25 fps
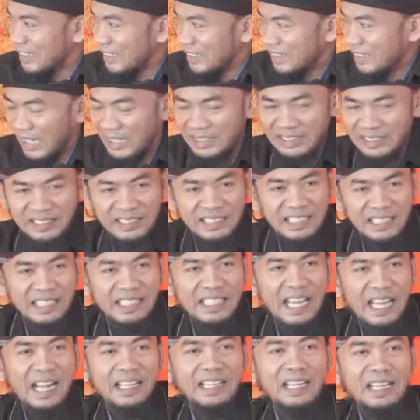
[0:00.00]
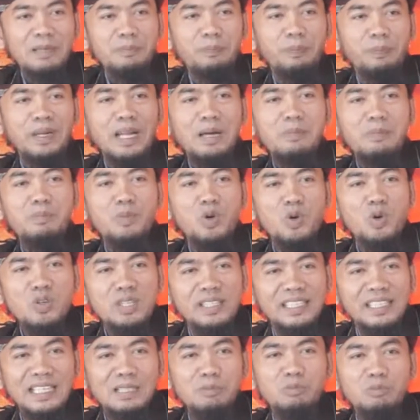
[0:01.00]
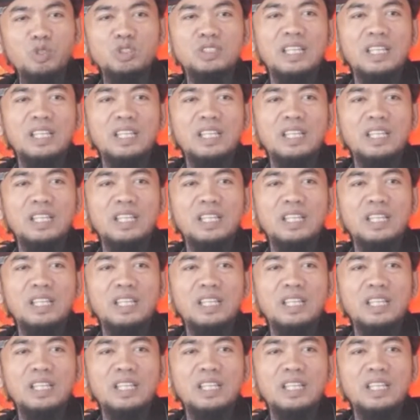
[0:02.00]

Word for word: dan tidak akan pernah mungkin